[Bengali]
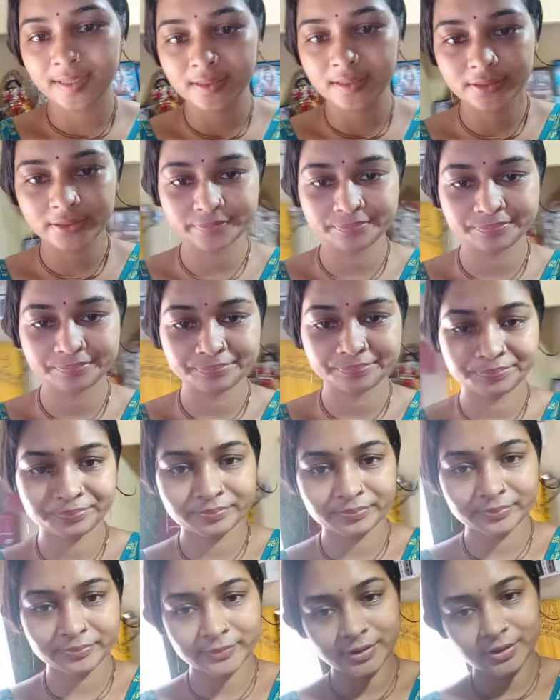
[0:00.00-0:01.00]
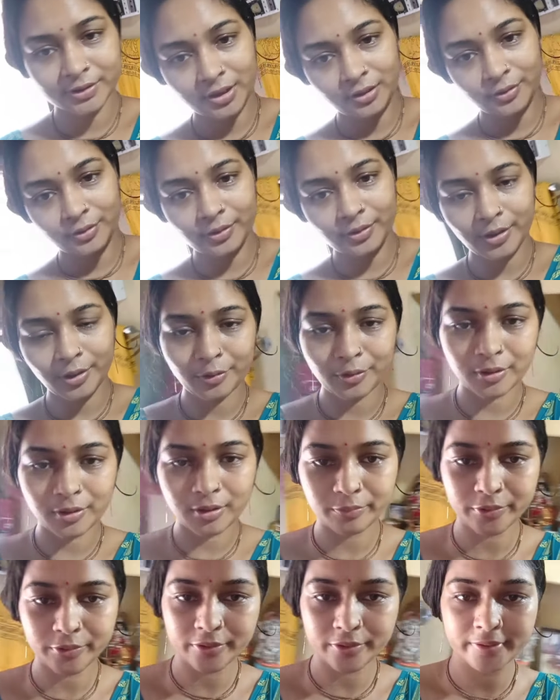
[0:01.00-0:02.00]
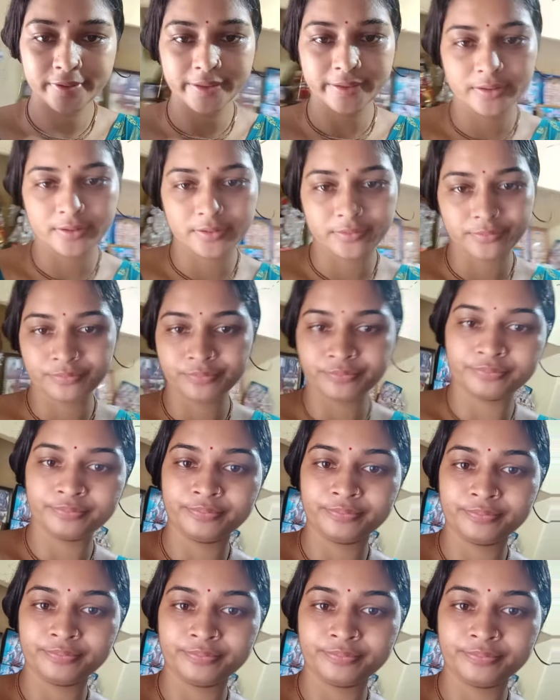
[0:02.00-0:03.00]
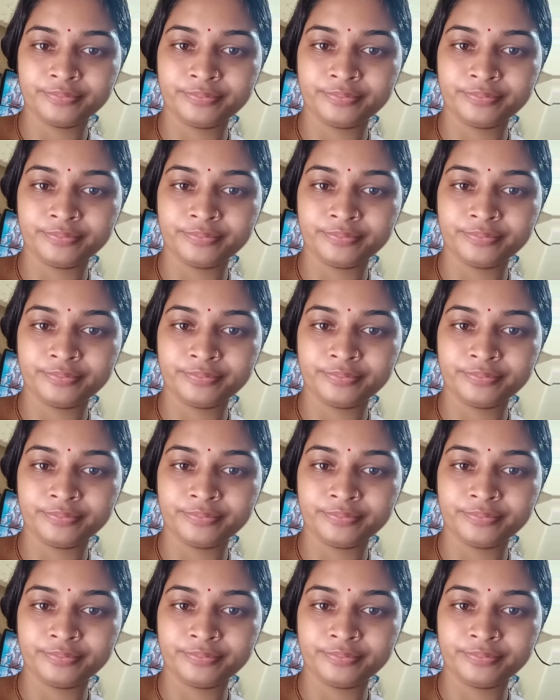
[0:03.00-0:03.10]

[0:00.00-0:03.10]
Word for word: তো ঠিক আছে চলো এখনকার মতন টাটা